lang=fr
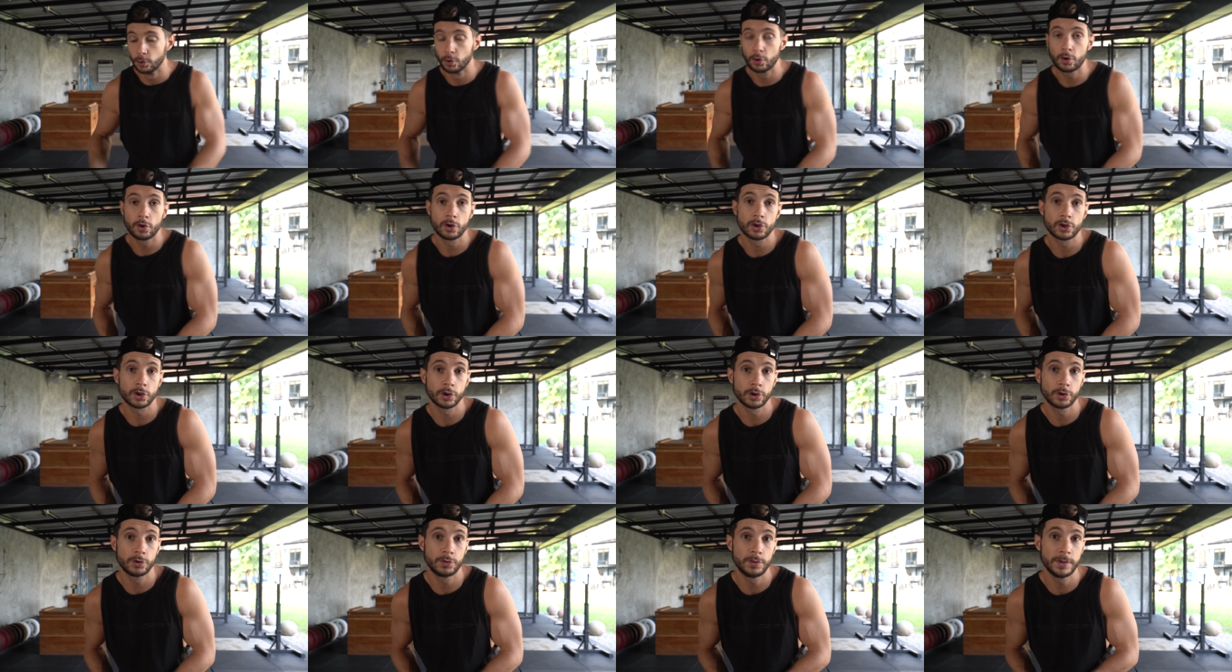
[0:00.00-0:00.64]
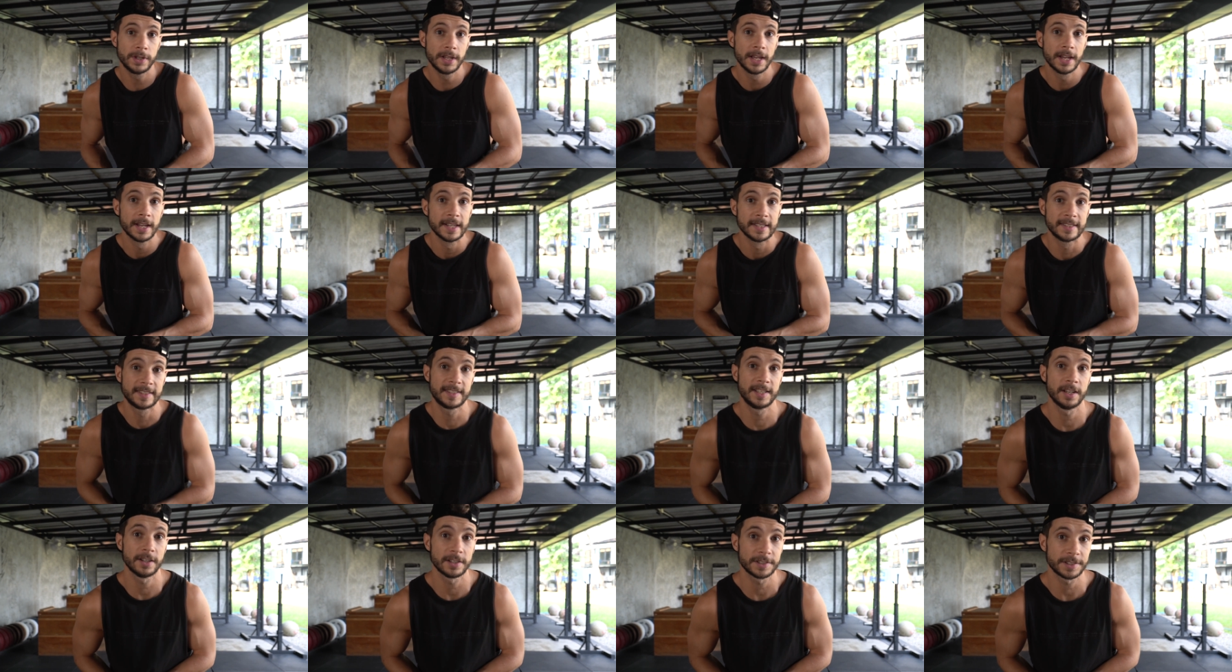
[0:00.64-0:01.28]
Donc aujourd'hui,
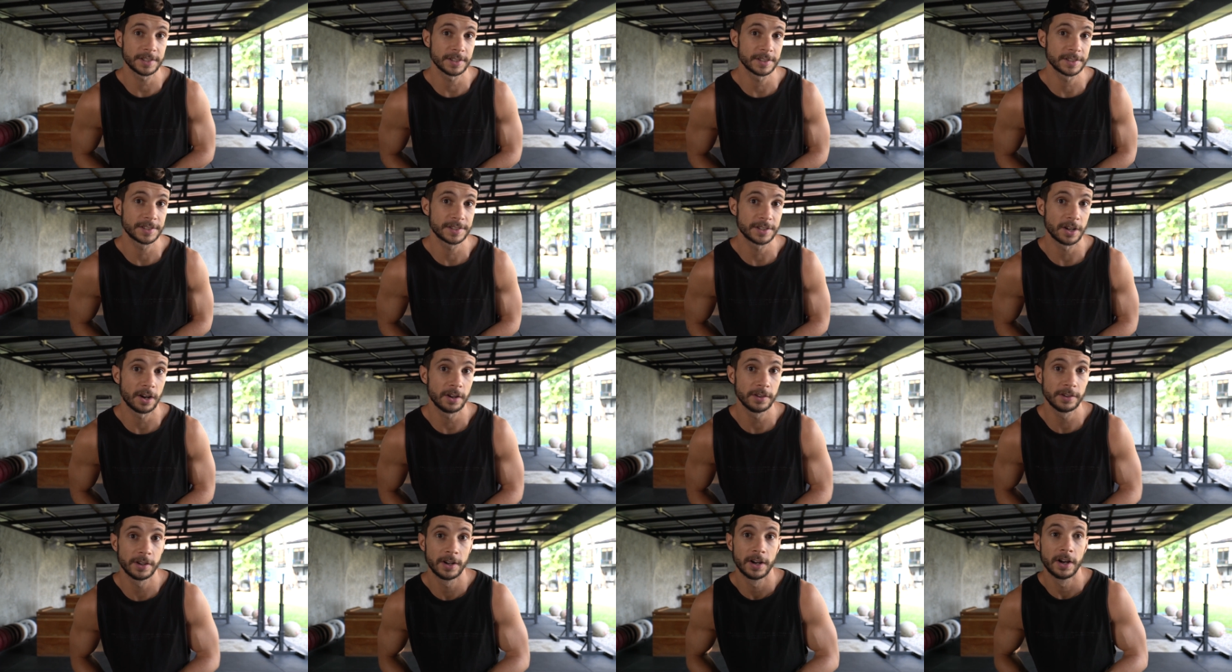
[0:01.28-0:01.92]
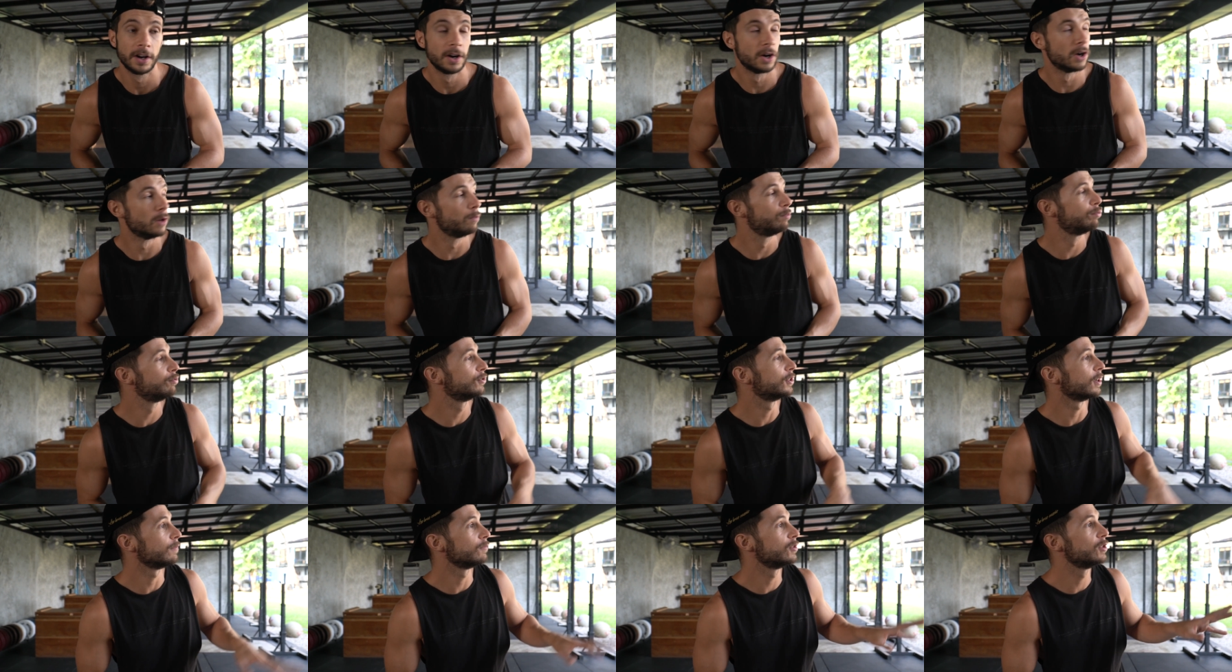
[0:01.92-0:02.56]
séance en stand, euh,
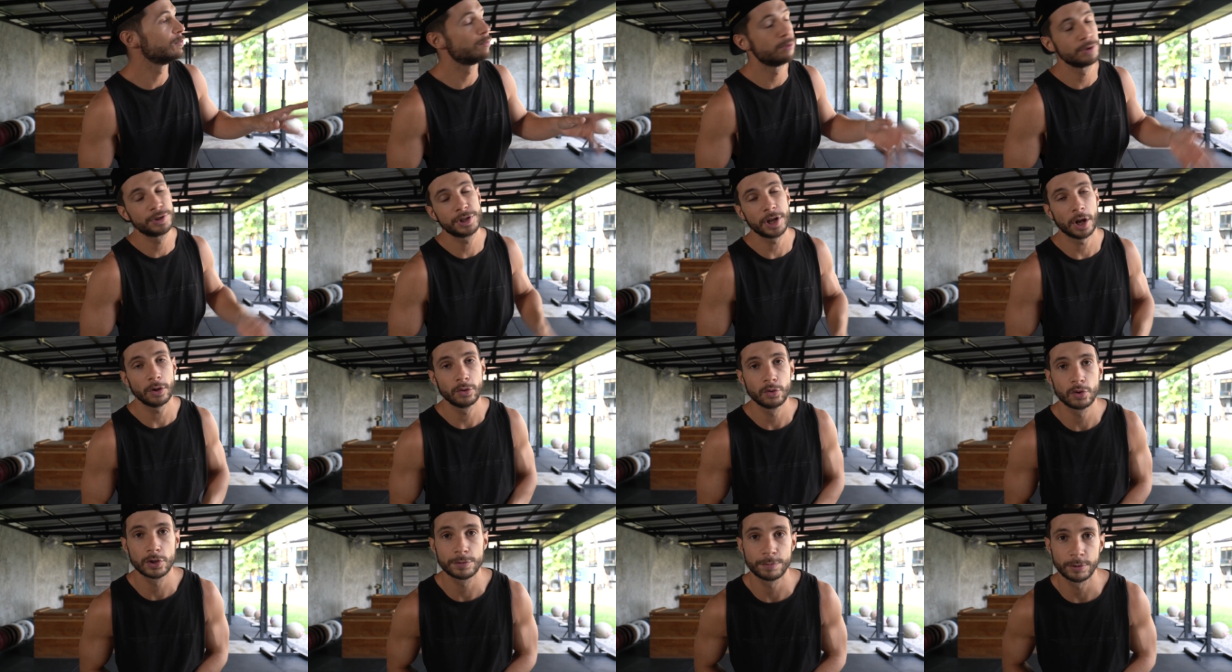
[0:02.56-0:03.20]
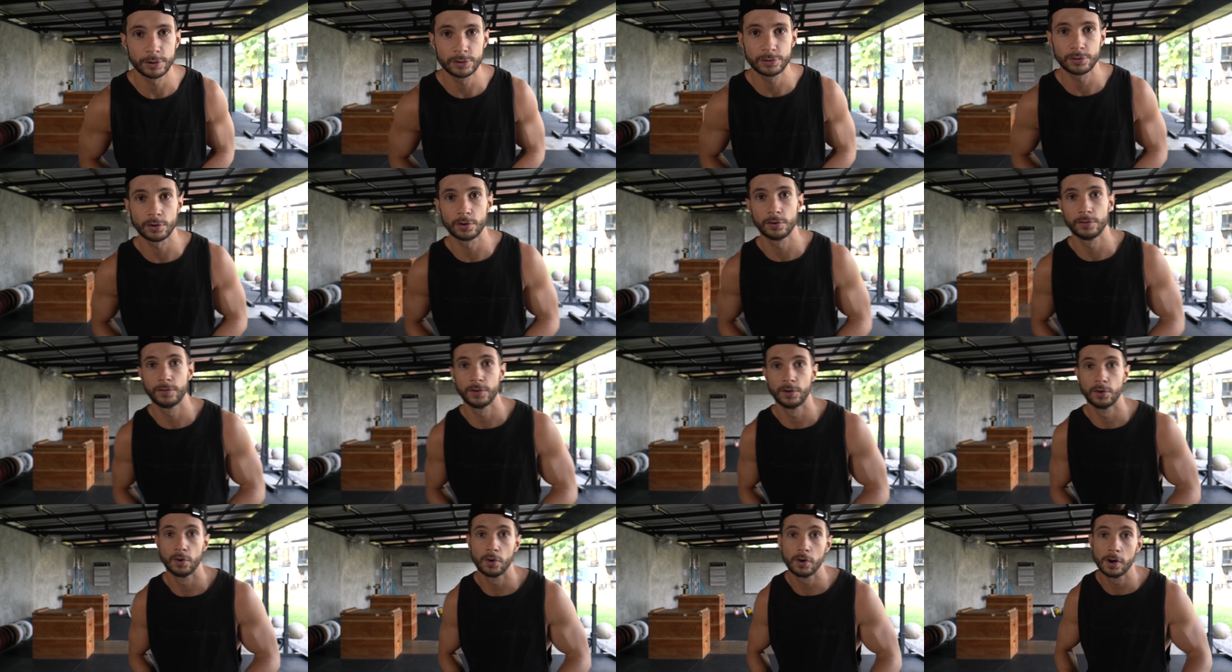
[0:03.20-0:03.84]
plus un petit peu de cardio, je pense, sur le
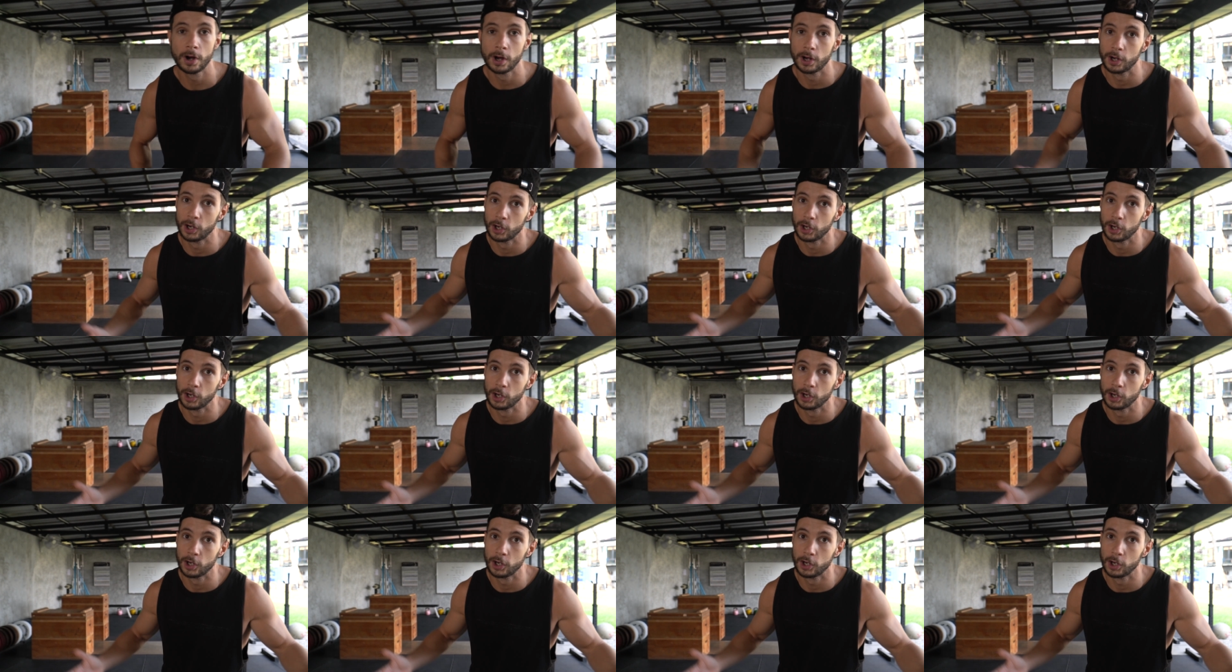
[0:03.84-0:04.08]
vélo.